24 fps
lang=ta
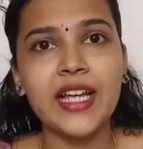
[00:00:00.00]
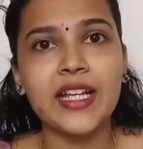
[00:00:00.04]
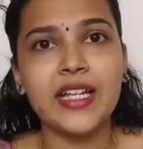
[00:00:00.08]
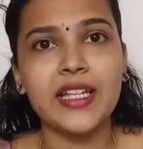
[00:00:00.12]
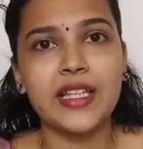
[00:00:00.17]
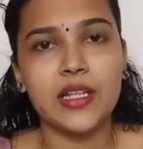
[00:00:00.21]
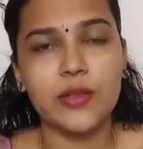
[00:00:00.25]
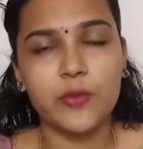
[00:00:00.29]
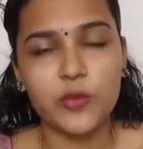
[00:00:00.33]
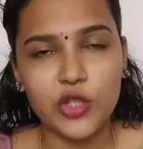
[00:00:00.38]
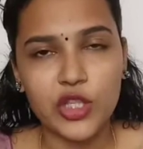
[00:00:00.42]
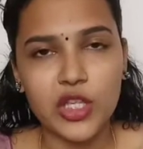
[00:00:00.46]

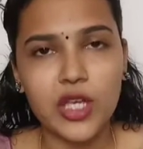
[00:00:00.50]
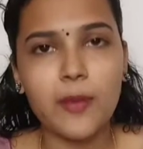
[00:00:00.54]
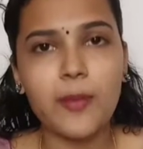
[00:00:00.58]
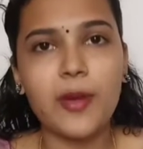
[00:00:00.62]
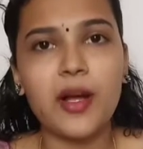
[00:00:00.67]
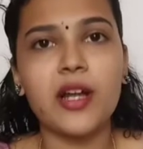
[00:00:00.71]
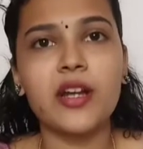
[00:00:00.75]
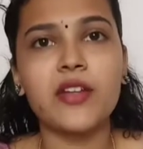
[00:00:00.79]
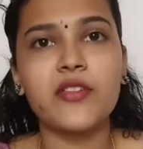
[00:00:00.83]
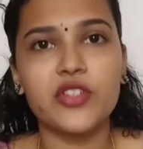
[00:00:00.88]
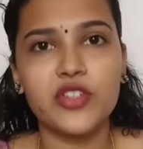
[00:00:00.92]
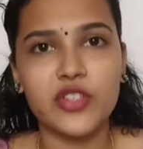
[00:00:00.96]
இதில்
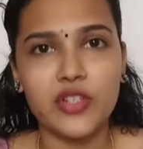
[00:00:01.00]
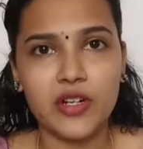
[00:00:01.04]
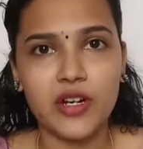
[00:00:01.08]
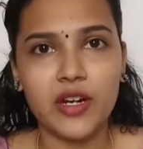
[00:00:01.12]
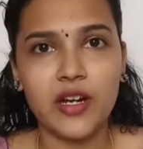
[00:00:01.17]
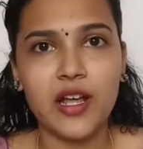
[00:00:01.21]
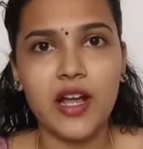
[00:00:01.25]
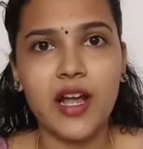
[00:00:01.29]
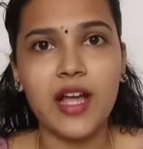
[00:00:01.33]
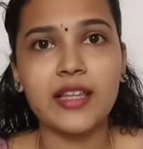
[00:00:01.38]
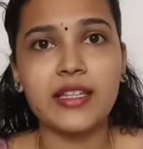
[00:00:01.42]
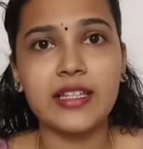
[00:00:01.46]
முக்கியமான விஷயம்
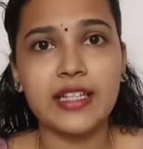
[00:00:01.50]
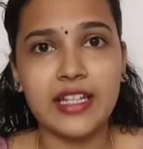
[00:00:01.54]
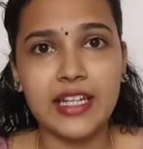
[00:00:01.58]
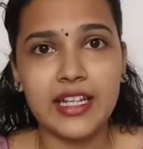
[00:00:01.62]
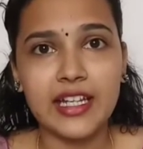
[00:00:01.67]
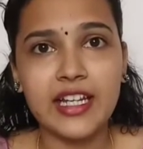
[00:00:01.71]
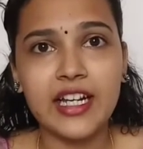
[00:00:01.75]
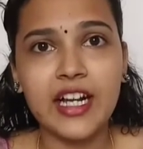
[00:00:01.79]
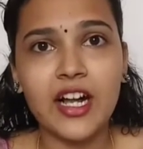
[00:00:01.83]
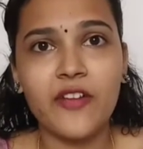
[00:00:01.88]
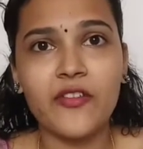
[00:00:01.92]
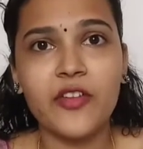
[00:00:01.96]
என்னென்னா அந்த
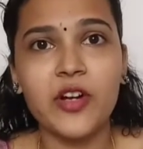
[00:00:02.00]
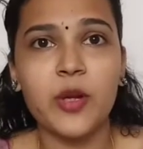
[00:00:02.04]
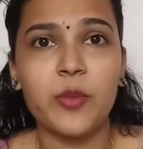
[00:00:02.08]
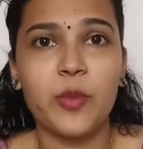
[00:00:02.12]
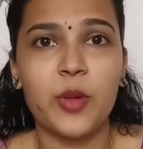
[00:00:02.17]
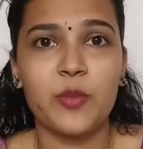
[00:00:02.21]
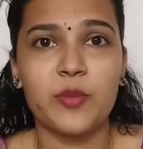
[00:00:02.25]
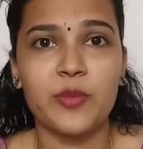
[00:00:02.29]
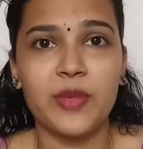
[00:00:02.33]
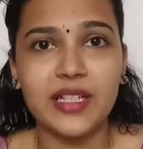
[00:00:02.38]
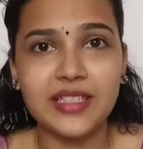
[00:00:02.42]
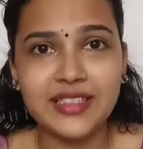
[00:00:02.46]
நெல்லிக்காவை
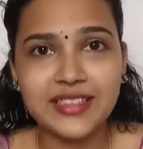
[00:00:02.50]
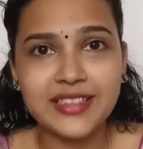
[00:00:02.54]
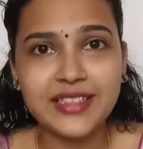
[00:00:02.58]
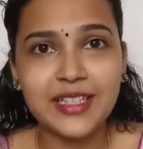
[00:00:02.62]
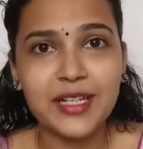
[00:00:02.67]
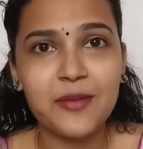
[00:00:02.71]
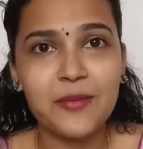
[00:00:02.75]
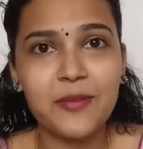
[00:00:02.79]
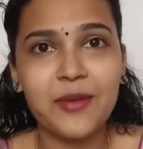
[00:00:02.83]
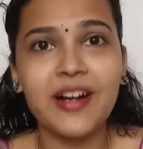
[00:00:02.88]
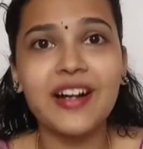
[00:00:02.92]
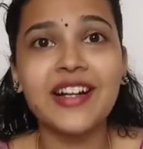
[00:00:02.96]
நம்ம
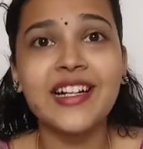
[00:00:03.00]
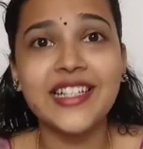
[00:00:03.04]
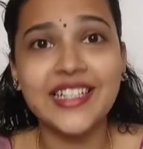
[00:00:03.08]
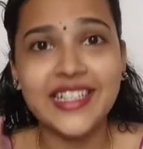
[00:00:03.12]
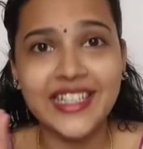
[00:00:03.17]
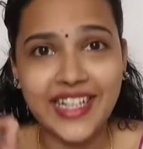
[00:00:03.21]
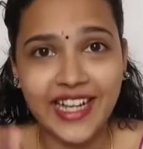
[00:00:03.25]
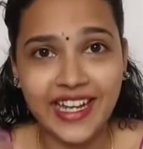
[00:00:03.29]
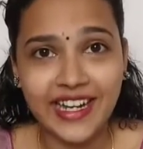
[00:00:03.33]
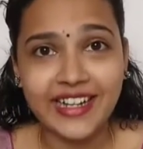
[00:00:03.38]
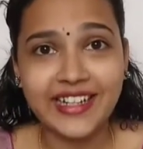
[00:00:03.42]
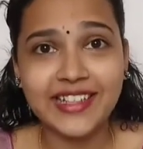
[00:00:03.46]
பத்திரமாக
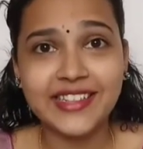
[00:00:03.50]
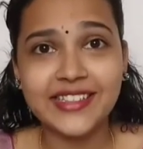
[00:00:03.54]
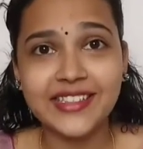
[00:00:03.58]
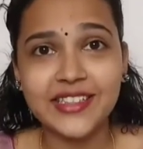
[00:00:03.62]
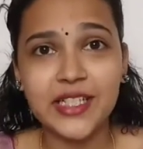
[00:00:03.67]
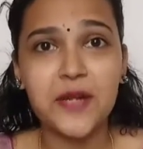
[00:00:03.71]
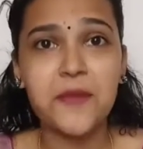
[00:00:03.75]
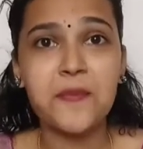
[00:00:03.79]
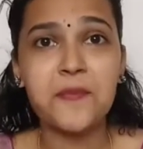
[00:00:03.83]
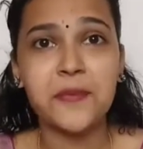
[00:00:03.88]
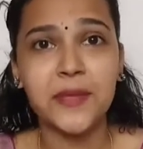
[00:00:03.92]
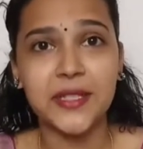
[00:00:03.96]

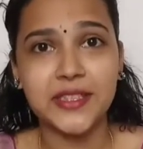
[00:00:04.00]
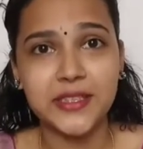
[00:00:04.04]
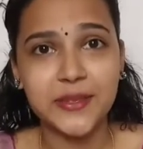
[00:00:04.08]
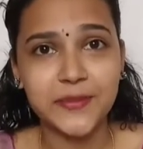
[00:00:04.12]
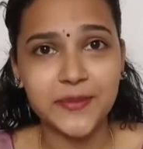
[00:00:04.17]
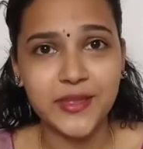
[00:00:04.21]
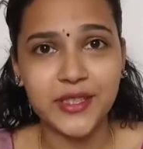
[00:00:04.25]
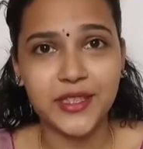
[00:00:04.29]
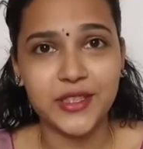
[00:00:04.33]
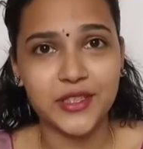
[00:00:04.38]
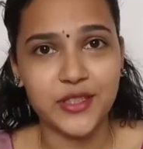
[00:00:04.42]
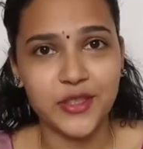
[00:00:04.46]
கரெக்டாக
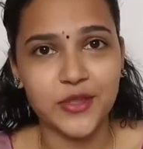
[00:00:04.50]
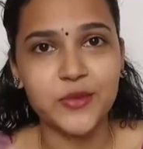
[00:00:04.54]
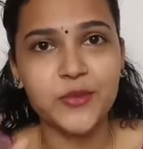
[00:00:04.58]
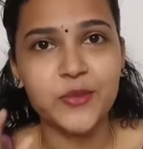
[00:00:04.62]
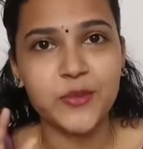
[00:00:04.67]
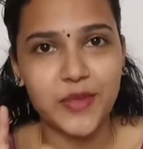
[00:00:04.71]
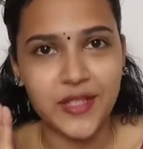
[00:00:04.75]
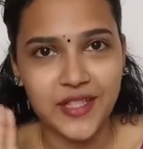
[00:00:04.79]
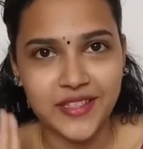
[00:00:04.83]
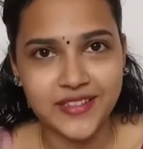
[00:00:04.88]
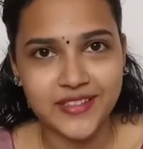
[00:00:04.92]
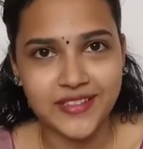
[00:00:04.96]
பதப்படுத்தணும்
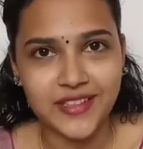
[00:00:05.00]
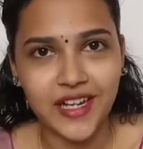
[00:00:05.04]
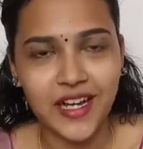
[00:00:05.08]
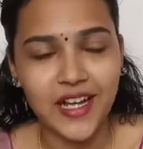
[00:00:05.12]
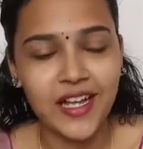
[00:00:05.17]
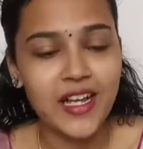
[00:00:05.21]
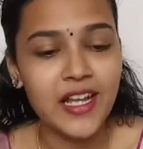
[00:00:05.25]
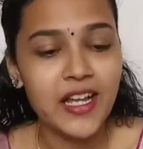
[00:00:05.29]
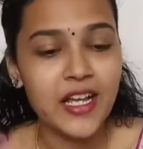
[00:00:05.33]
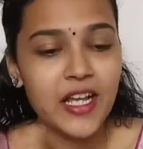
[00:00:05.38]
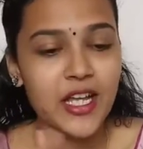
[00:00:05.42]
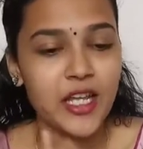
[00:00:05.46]
அதுதான்
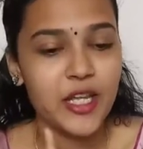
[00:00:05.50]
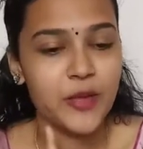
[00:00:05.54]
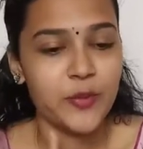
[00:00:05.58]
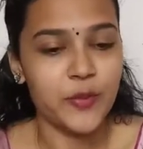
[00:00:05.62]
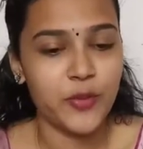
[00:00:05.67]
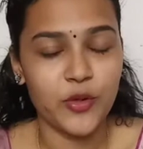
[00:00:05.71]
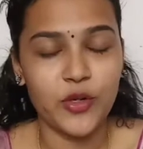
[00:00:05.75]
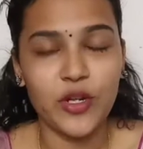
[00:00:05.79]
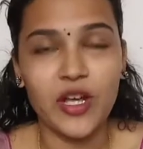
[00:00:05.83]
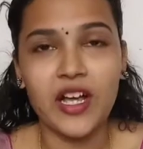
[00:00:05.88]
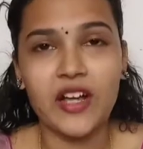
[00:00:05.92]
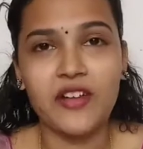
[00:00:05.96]

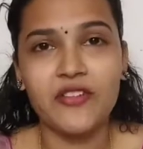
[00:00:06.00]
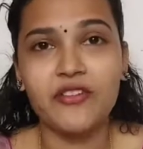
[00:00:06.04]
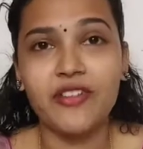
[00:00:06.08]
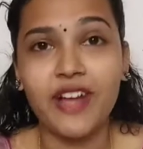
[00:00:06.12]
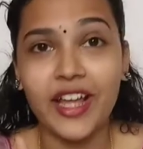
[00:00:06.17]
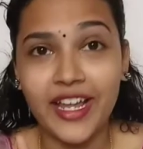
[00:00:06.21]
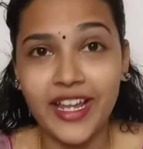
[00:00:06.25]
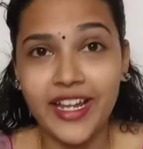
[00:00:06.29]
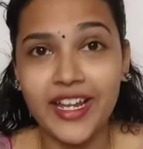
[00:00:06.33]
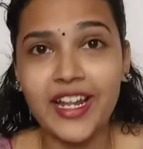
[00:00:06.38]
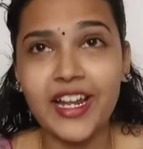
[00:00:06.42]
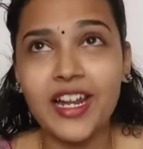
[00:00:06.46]
இப்போ நான்
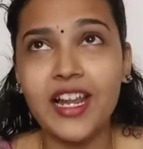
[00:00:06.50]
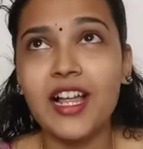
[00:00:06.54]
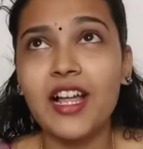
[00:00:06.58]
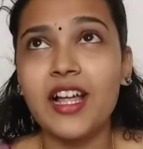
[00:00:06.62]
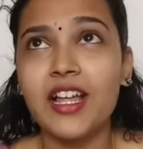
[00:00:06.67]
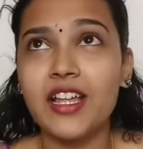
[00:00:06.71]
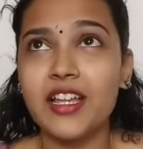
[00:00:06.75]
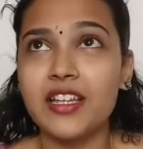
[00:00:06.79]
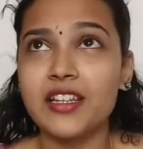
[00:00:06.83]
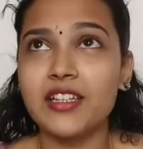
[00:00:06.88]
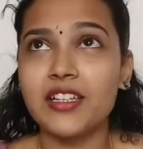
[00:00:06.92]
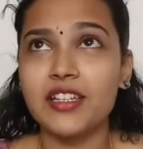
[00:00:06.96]

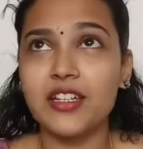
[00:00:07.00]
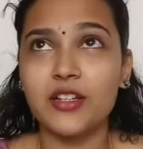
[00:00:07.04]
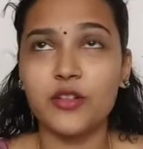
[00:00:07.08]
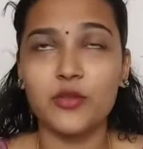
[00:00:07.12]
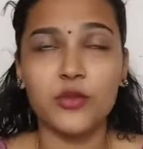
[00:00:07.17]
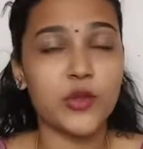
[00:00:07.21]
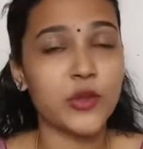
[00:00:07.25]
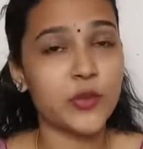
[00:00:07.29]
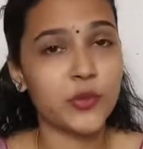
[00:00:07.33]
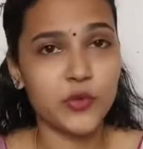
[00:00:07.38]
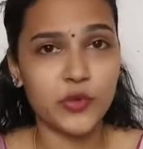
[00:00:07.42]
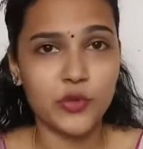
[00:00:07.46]
ஃபைனலாக எத்தனை
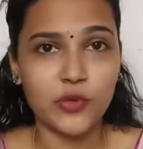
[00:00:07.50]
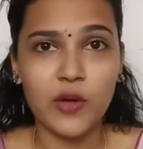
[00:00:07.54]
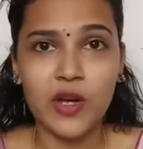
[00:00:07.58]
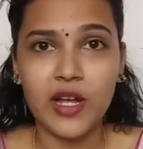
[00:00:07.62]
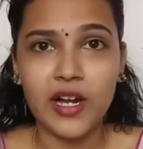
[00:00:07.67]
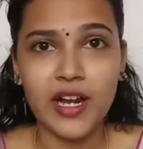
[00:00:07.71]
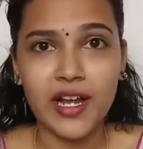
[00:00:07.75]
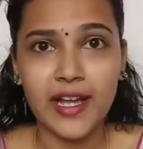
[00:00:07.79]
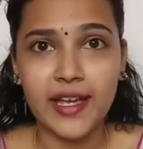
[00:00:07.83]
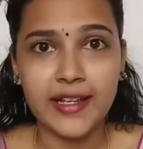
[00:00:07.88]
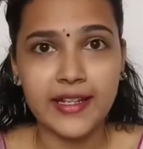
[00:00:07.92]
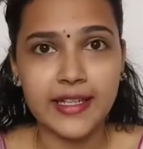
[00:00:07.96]
ஒரு மூணு
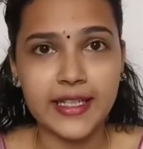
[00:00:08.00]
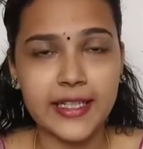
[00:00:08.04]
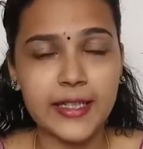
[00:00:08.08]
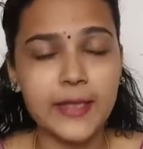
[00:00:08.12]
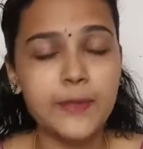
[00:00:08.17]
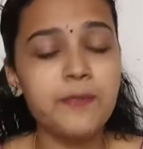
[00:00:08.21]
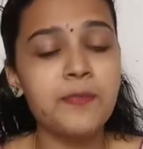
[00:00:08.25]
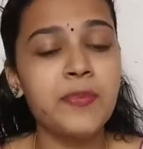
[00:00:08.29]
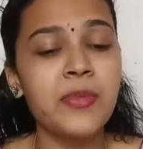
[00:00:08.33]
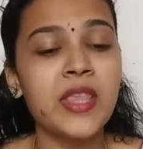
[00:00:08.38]
வாரம் ஆயிருக்கு